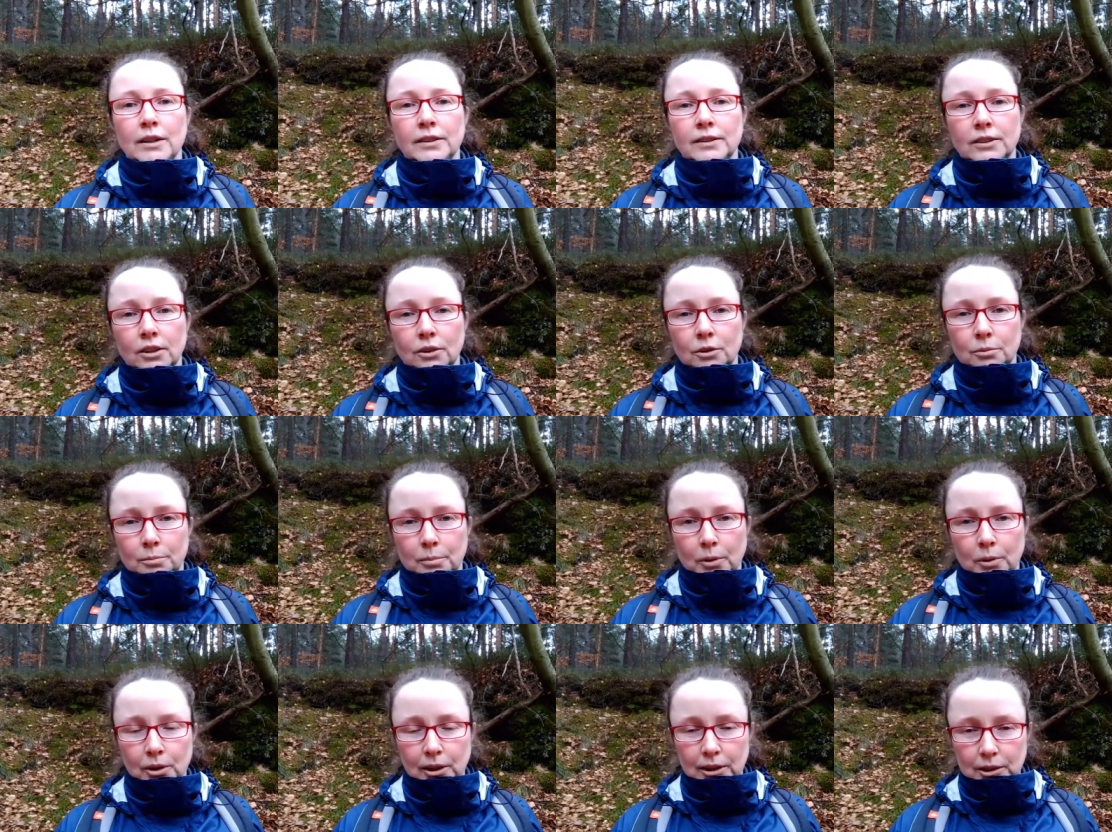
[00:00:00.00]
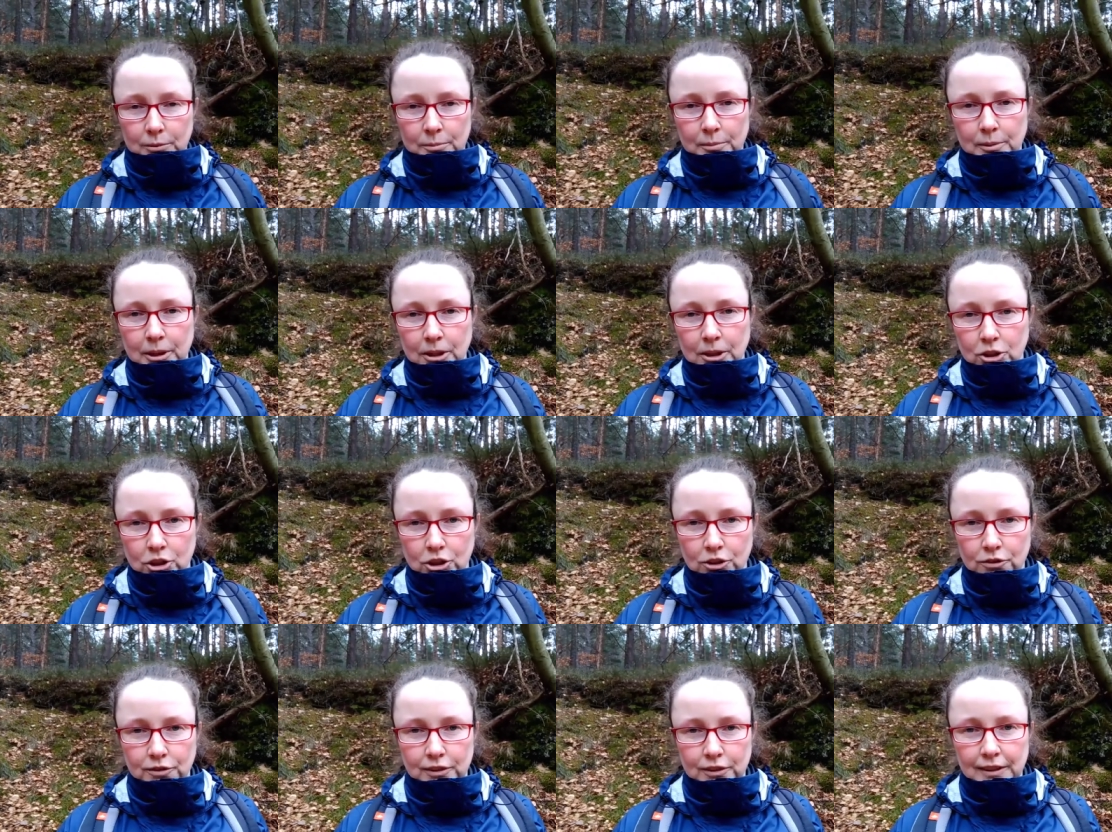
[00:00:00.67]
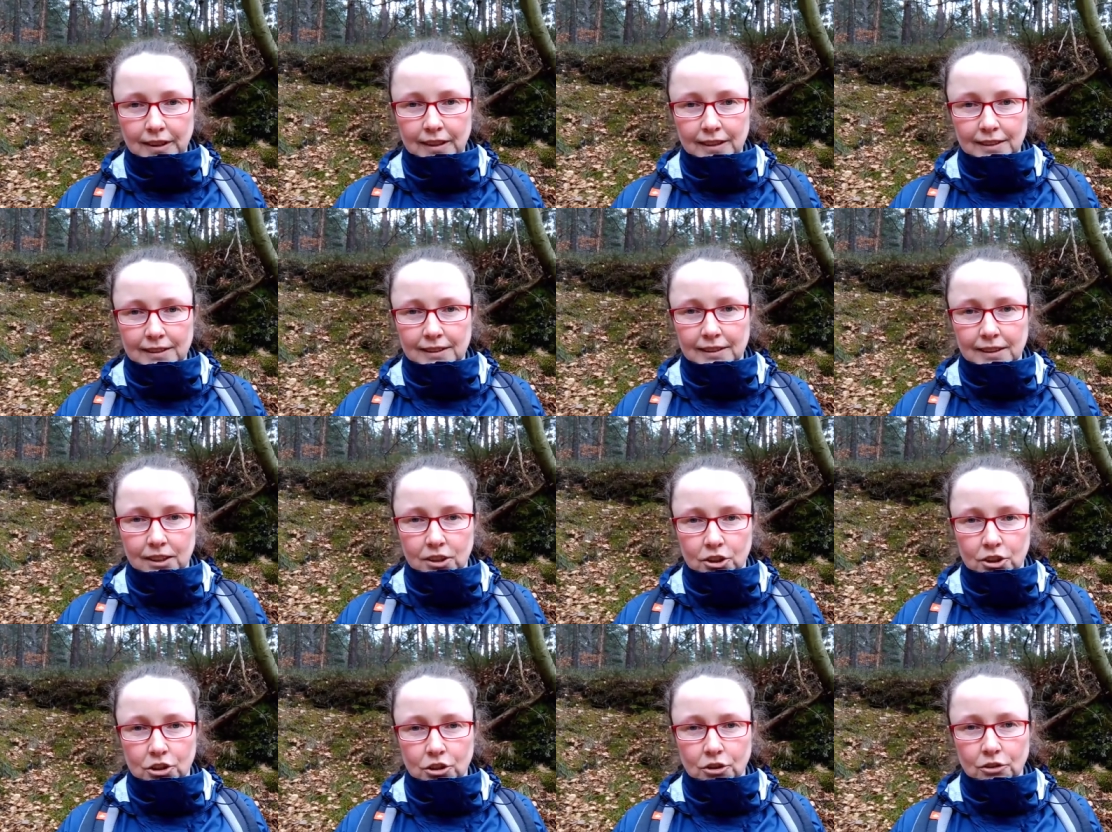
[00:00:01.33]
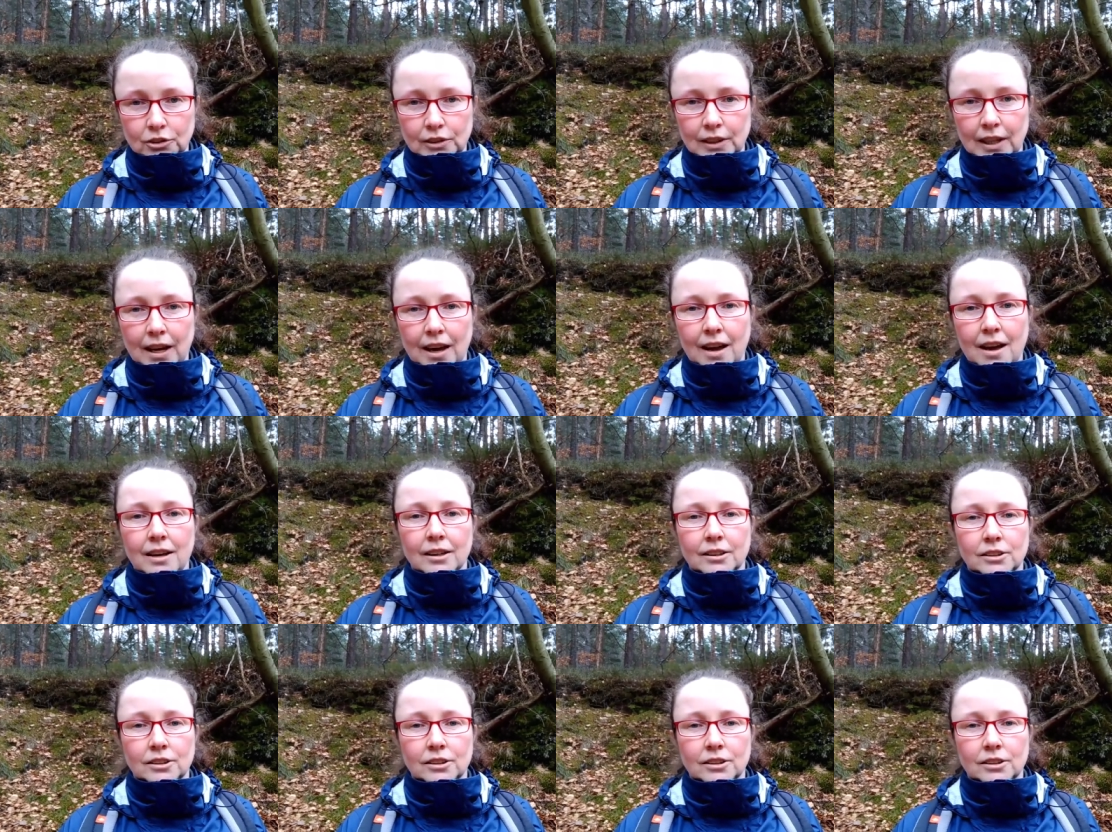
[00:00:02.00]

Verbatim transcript: to po raz pierwszy wydaje nasiona